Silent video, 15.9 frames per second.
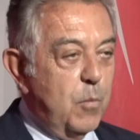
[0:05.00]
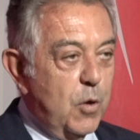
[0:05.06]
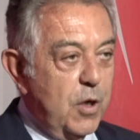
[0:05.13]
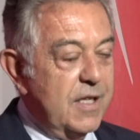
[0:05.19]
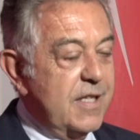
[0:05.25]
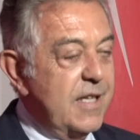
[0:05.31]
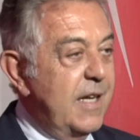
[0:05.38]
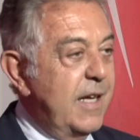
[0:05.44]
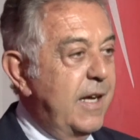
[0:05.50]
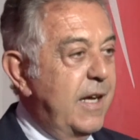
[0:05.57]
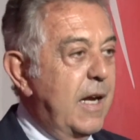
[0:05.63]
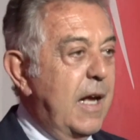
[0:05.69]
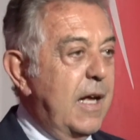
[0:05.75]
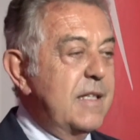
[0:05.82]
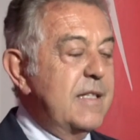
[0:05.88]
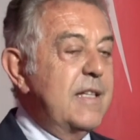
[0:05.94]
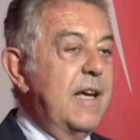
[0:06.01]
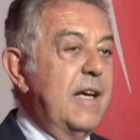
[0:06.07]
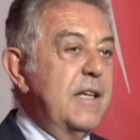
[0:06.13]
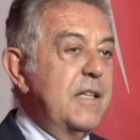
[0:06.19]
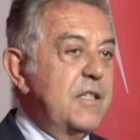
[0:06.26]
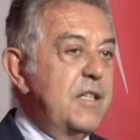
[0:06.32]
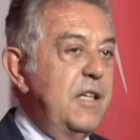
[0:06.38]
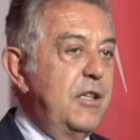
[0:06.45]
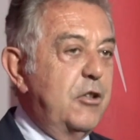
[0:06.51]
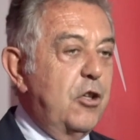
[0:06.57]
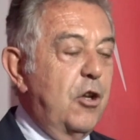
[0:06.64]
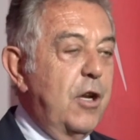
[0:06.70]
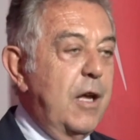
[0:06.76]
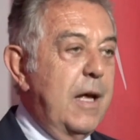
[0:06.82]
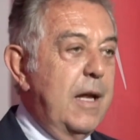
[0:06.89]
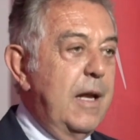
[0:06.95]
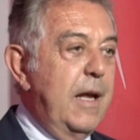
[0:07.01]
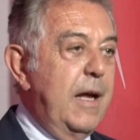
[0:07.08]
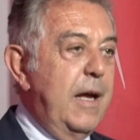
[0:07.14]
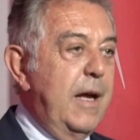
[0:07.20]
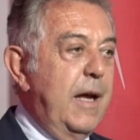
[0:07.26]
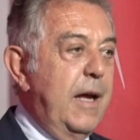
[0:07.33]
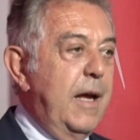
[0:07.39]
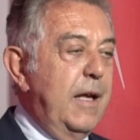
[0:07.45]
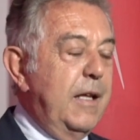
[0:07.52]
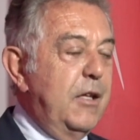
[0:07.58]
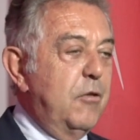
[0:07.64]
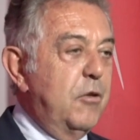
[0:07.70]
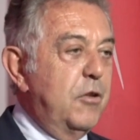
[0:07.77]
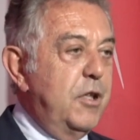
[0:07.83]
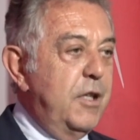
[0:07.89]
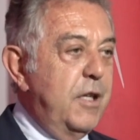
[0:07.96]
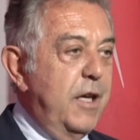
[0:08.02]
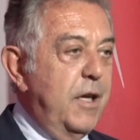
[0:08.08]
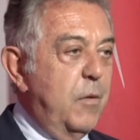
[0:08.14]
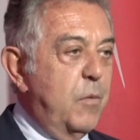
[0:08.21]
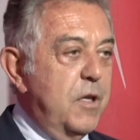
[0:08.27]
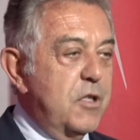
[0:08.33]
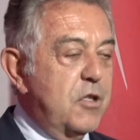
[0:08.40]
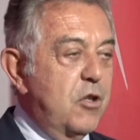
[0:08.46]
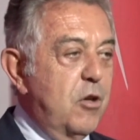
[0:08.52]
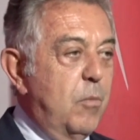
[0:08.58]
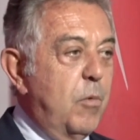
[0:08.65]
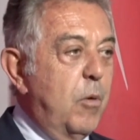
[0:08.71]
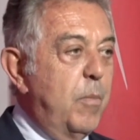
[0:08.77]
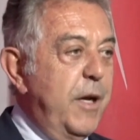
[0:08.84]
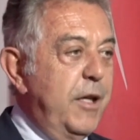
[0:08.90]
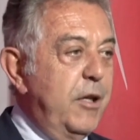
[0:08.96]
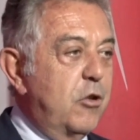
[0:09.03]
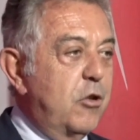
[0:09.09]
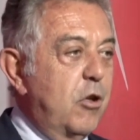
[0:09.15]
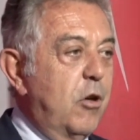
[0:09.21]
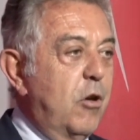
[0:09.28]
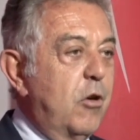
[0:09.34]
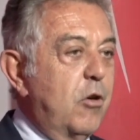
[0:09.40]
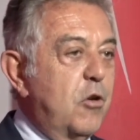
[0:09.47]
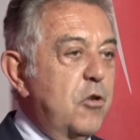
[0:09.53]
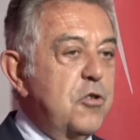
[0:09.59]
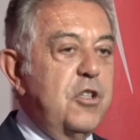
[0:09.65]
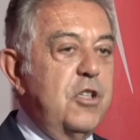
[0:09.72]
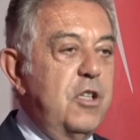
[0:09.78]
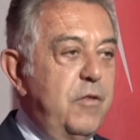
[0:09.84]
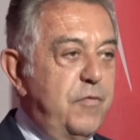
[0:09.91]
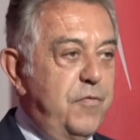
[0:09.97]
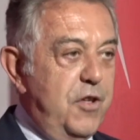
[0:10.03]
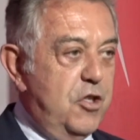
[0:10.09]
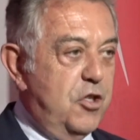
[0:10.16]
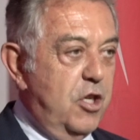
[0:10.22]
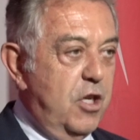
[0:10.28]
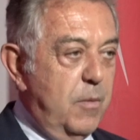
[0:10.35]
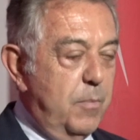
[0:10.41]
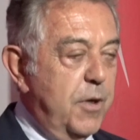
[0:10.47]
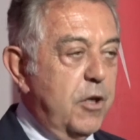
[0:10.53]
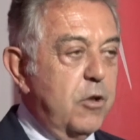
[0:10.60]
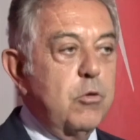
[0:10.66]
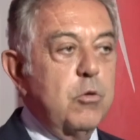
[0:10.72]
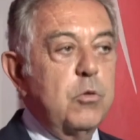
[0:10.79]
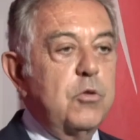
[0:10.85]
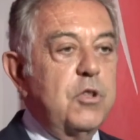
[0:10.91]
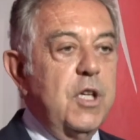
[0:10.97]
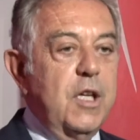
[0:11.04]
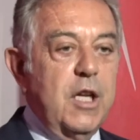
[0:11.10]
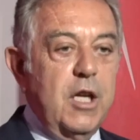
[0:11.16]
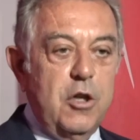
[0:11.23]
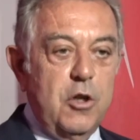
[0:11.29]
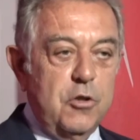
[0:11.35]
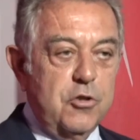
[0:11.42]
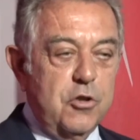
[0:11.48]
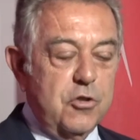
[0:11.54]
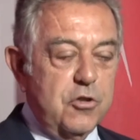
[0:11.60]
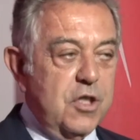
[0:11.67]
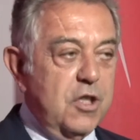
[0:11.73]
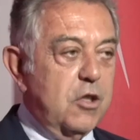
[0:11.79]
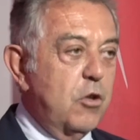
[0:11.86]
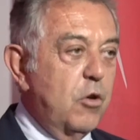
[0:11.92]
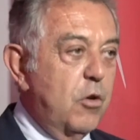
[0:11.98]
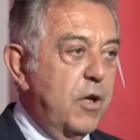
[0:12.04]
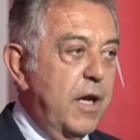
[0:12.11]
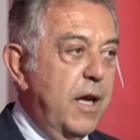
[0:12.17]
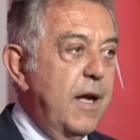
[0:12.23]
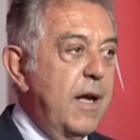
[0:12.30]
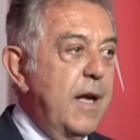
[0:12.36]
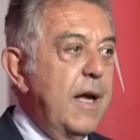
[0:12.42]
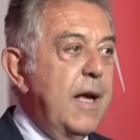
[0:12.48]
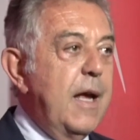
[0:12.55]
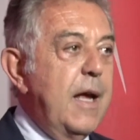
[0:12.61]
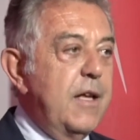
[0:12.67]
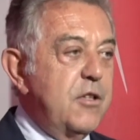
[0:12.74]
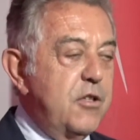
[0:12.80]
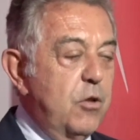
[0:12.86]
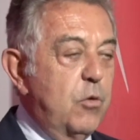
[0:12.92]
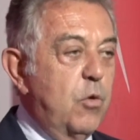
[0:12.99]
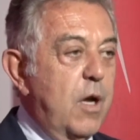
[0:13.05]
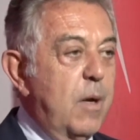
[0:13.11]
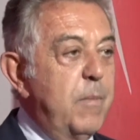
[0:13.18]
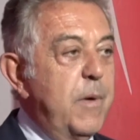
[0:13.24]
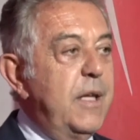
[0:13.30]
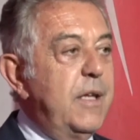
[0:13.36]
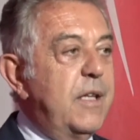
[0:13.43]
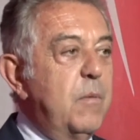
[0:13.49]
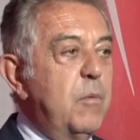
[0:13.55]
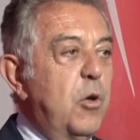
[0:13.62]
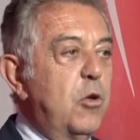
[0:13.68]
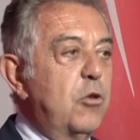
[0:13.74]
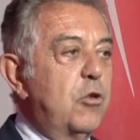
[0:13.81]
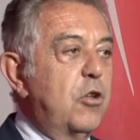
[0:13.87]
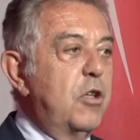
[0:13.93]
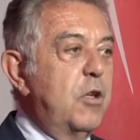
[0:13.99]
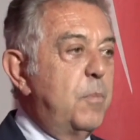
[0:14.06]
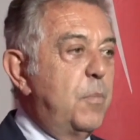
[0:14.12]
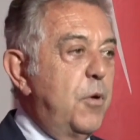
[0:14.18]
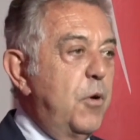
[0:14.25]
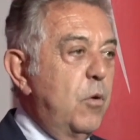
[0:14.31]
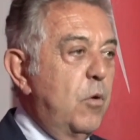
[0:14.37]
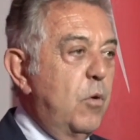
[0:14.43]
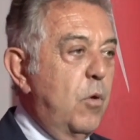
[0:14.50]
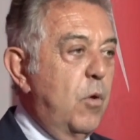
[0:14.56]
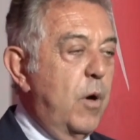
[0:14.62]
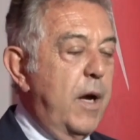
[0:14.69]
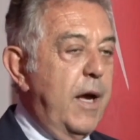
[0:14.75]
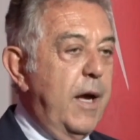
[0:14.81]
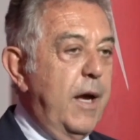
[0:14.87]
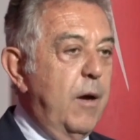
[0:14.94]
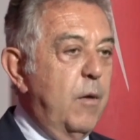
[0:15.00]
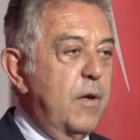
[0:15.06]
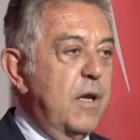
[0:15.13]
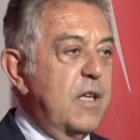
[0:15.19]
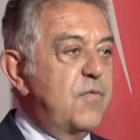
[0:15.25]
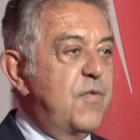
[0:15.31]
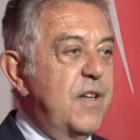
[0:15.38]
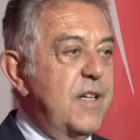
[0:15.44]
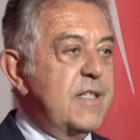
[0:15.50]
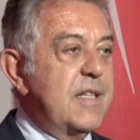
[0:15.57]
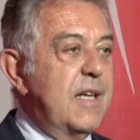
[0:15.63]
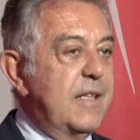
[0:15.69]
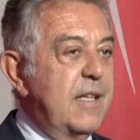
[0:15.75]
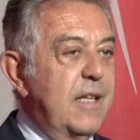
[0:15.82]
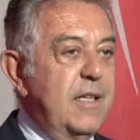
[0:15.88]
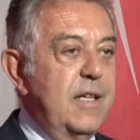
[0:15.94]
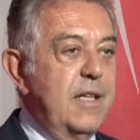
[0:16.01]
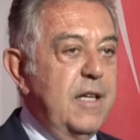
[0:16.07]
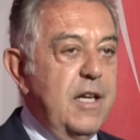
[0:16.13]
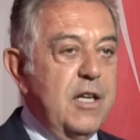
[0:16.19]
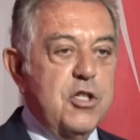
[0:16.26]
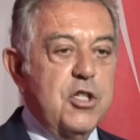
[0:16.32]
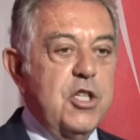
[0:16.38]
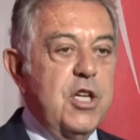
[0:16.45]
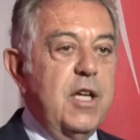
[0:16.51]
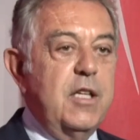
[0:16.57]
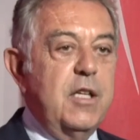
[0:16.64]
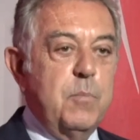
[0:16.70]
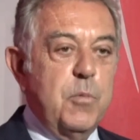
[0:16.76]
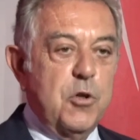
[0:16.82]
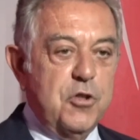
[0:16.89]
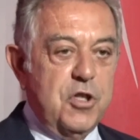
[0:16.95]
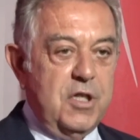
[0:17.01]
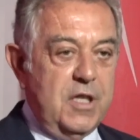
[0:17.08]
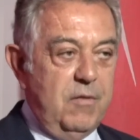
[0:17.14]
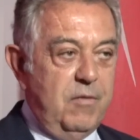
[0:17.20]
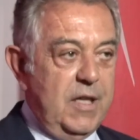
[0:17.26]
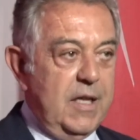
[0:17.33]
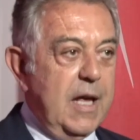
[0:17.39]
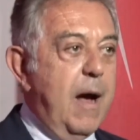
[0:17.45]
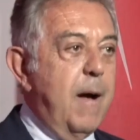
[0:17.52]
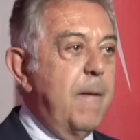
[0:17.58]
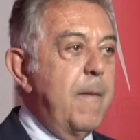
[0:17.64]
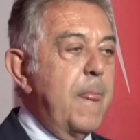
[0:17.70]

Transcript: Buonasera e grazie. Sì, Tonale devo dire in questo momento così difficile per tutti e nel nostro settore sicuramente molto di più è una sferzata di energia e di positività.